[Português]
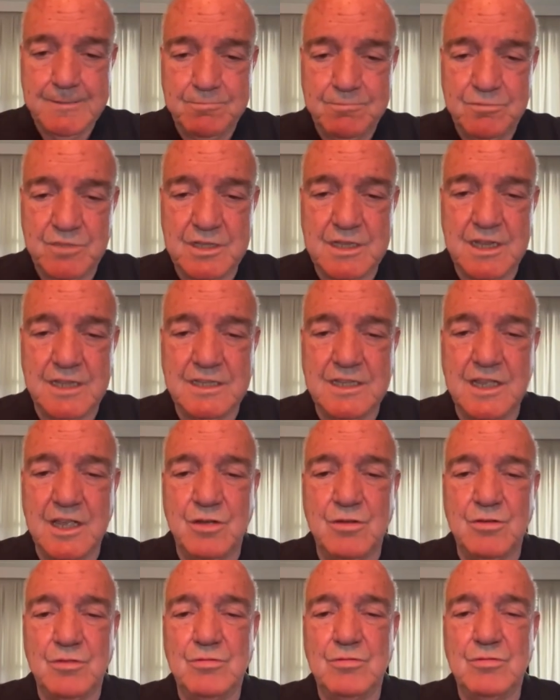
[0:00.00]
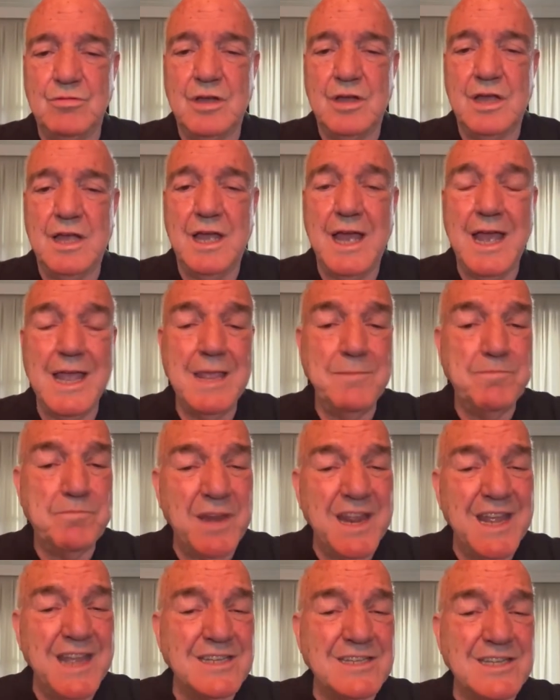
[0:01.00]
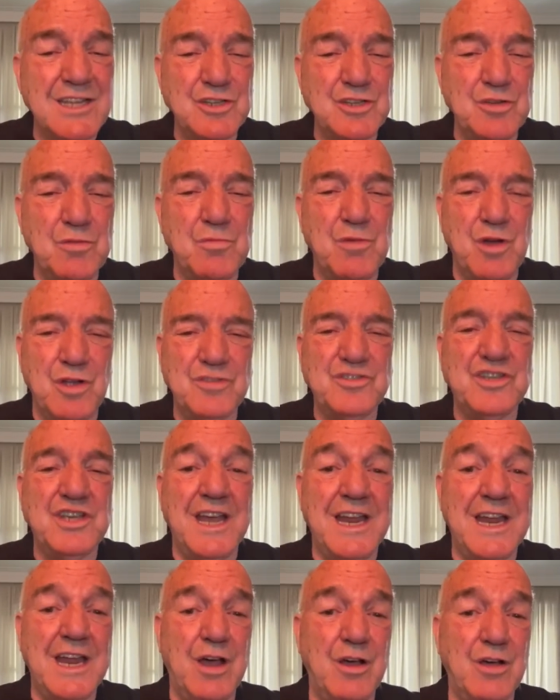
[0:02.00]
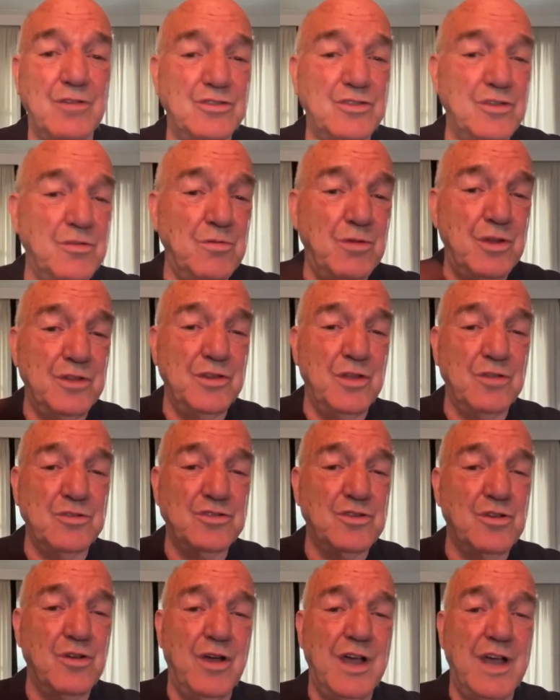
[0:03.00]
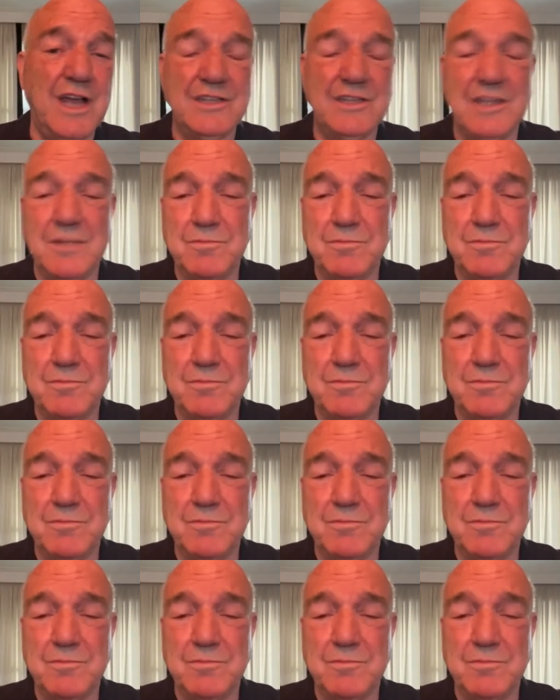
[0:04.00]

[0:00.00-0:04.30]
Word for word: Entendeu? A imprensa, de um modo geral, de uma, não só a rádio, a